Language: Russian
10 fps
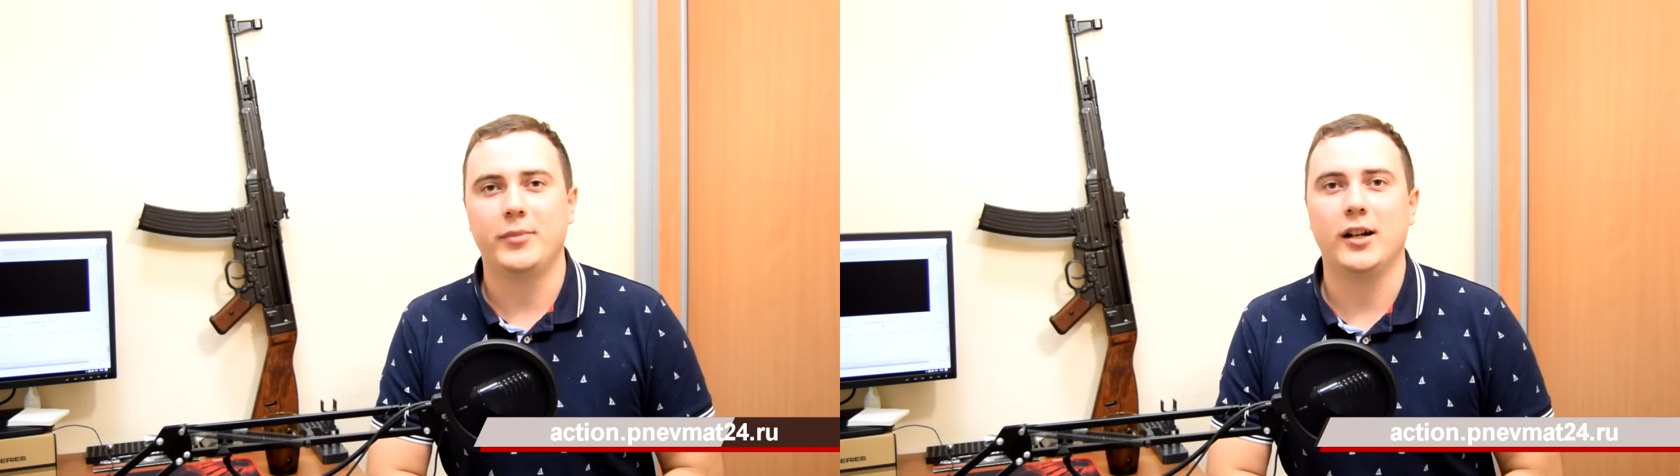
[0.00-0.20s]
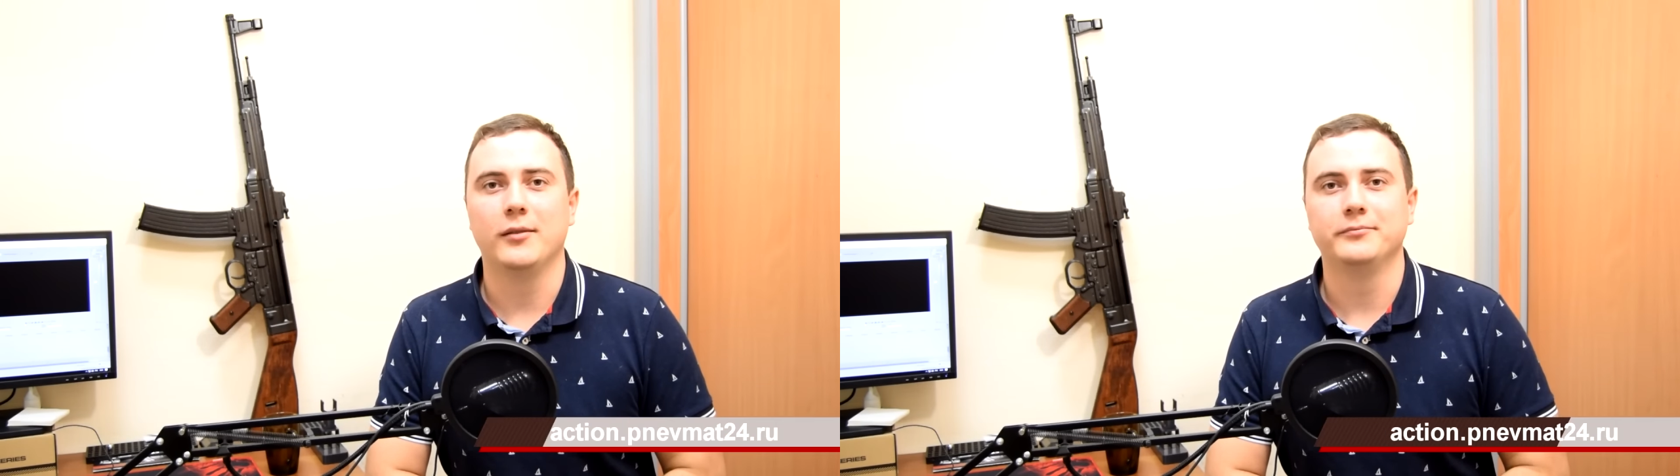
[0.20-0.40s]

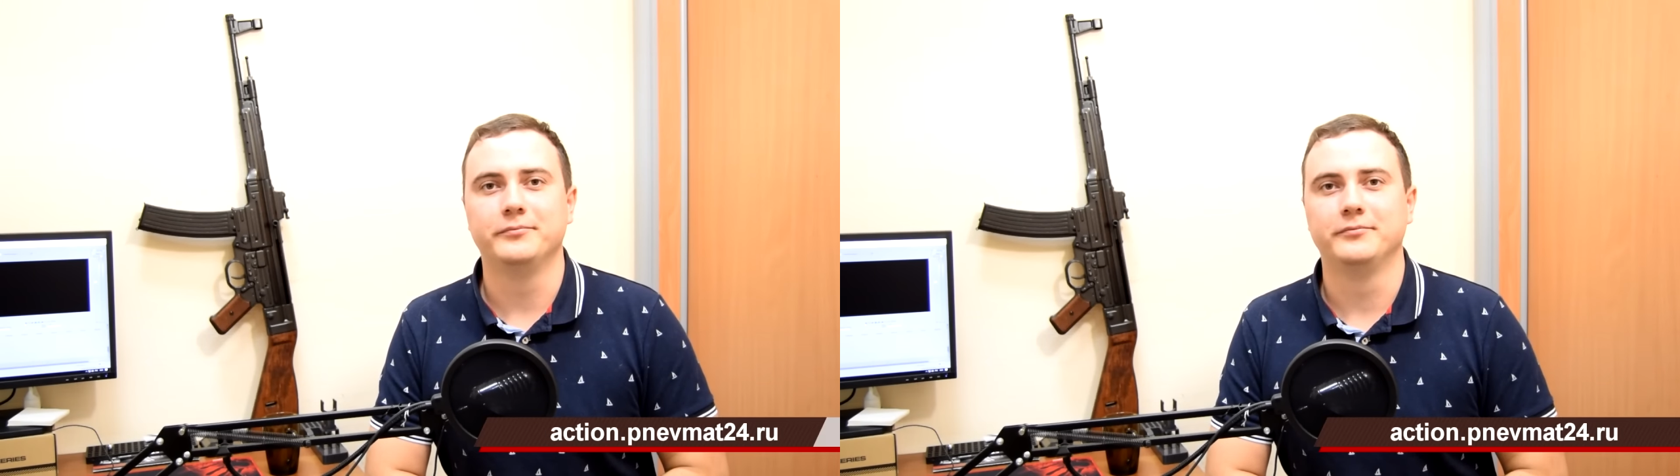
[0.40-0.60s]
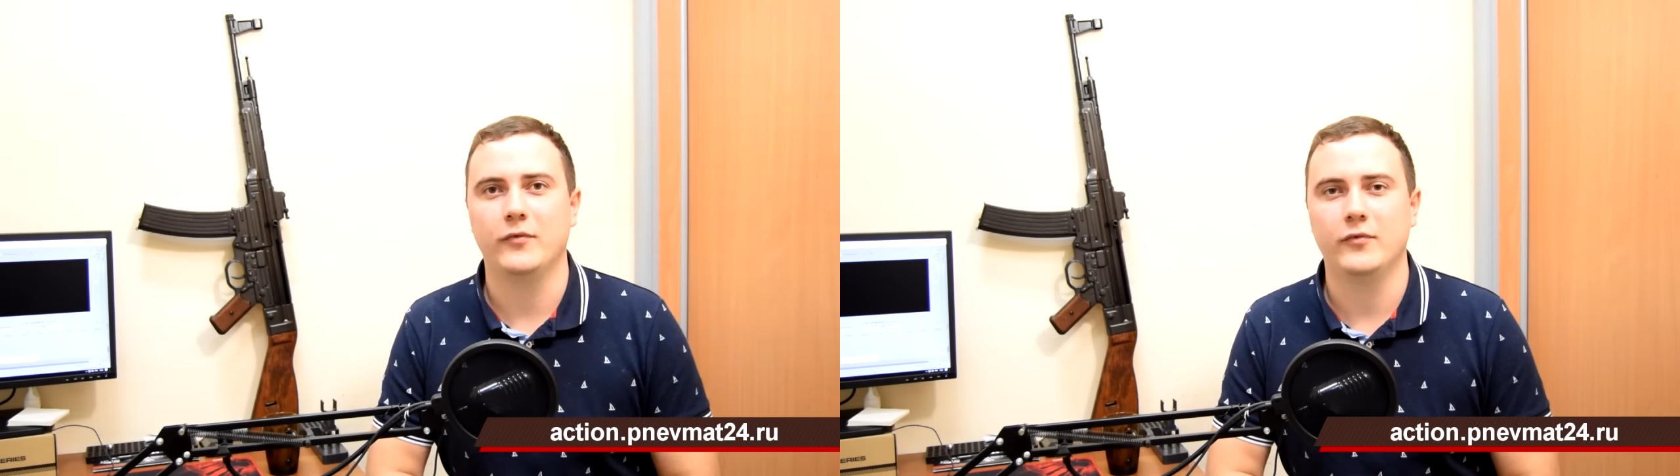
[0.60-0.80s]
Пока.
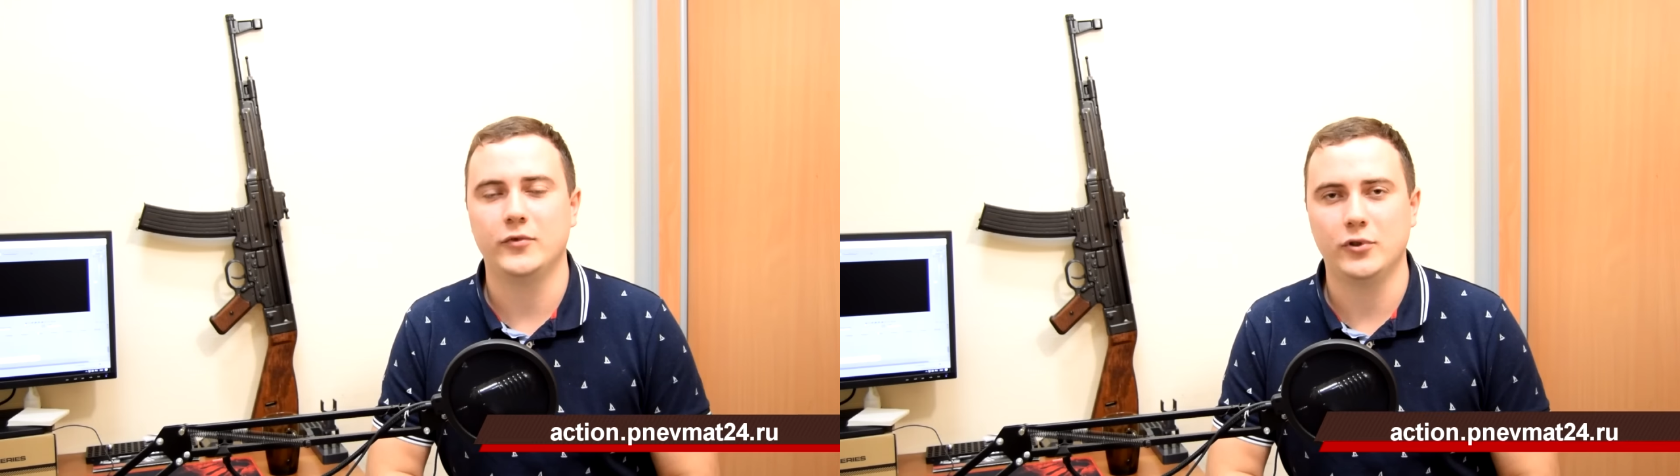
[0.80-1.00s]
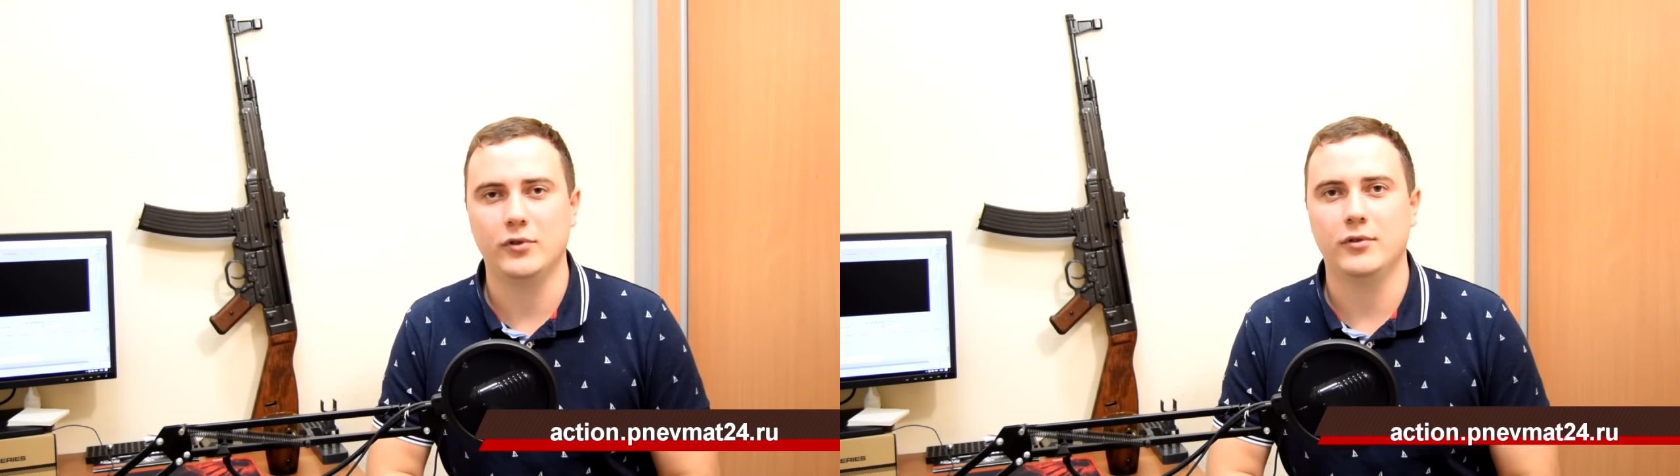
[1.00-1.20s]

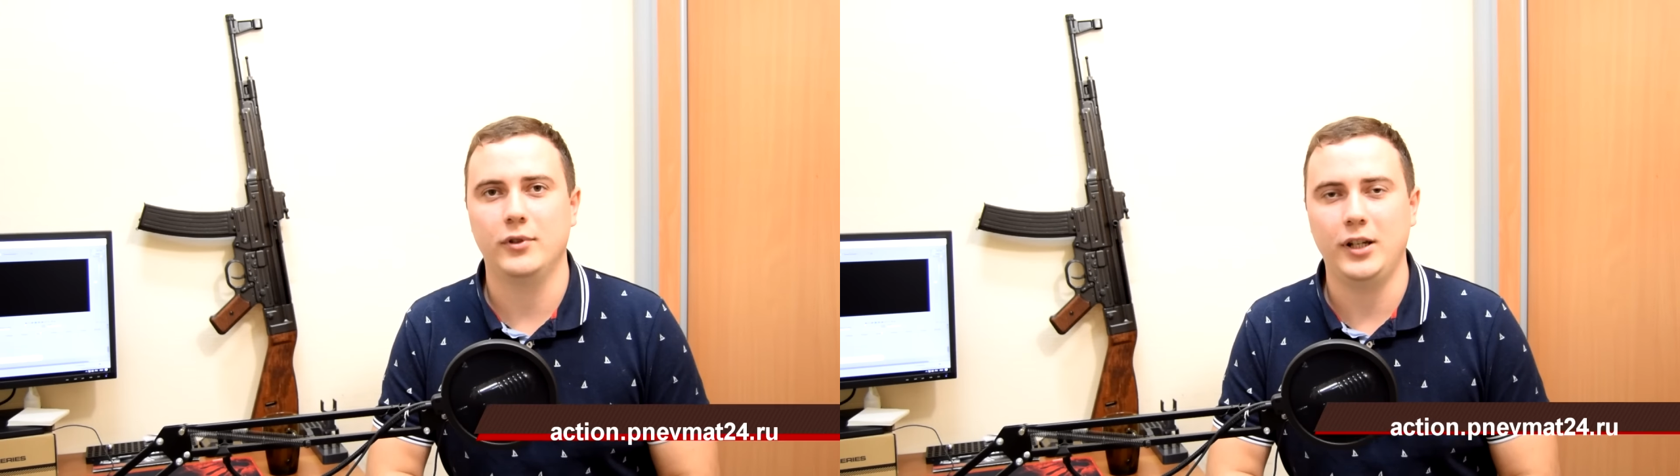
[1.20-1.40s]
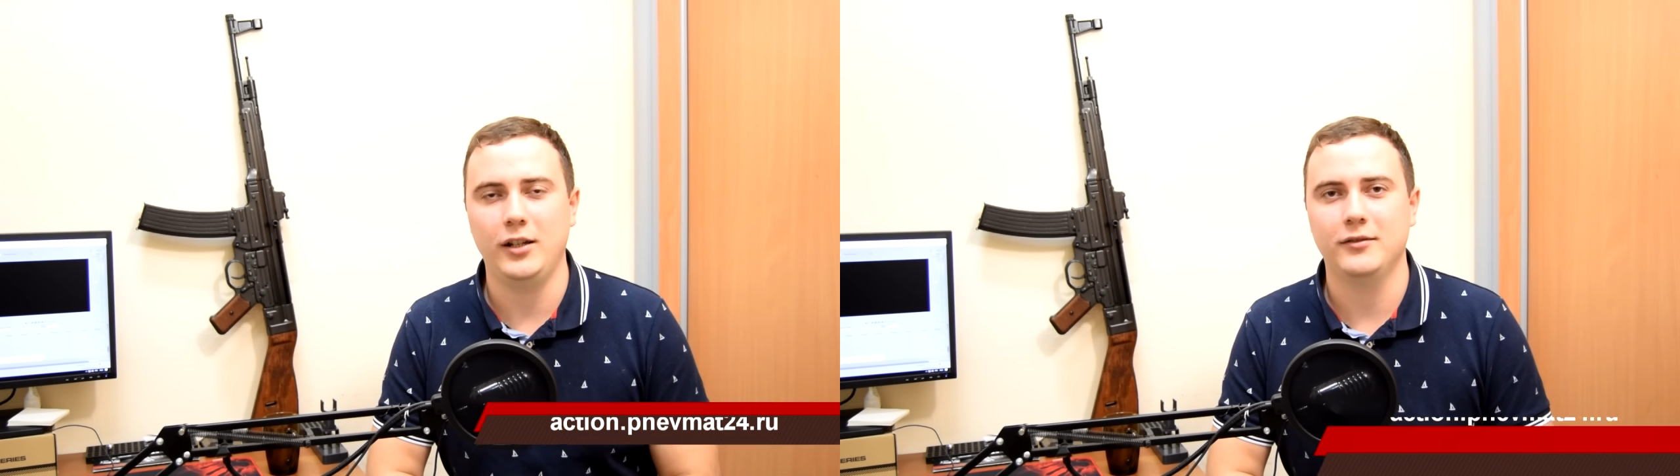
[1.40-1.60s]
Все
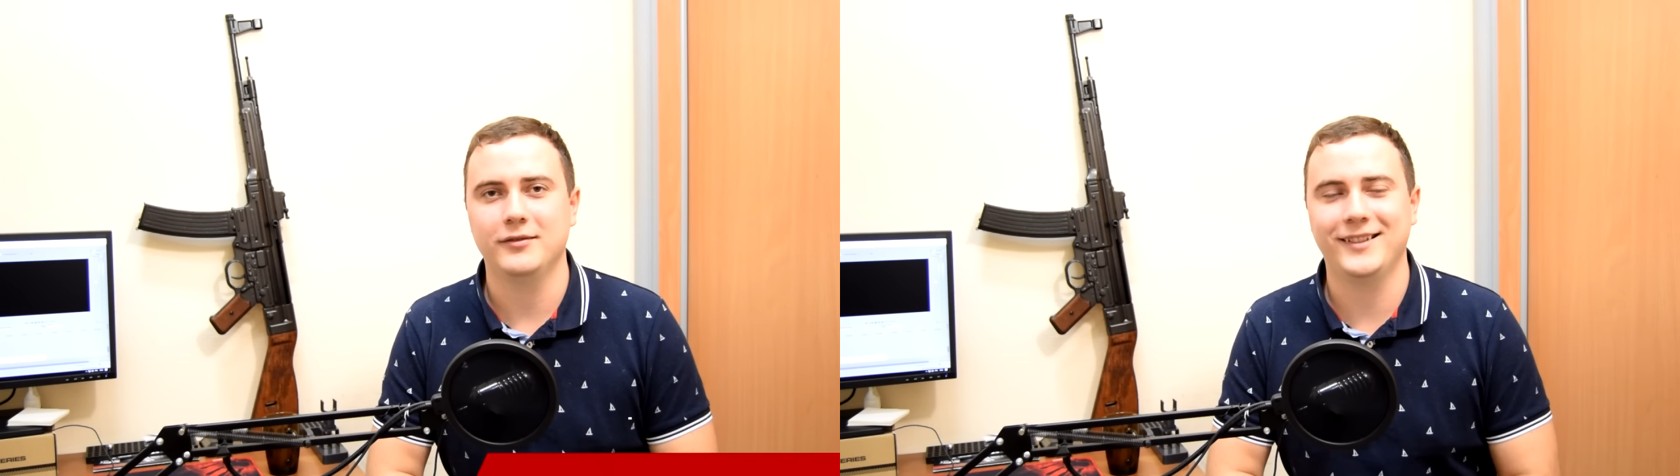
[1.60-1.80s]
окей.